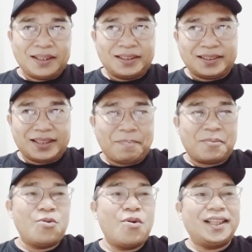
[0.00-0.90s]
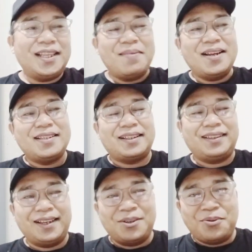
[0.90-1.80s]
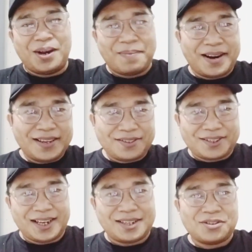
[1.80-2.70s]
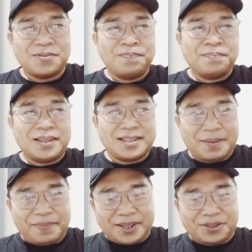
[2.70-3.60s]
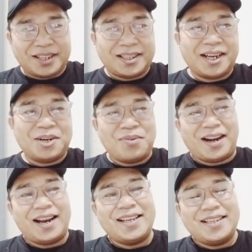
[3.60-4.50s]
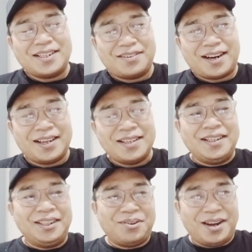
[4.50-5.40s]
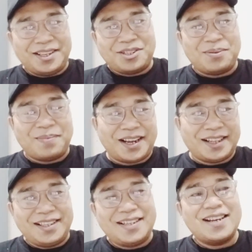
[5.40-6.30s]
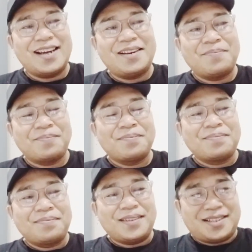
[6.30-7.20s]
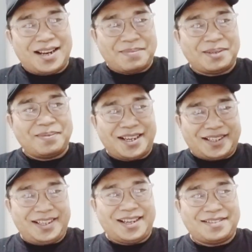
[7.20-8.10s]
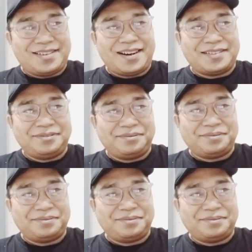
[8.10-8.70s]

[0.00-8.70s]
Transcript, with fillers: Tetap kuat imannya, teguh kepada Yesus Kristus. Sampai Yesus datang kedua kalinya saudara. Tuhan Yesus memberkati dan selamat menyaksikan saudara.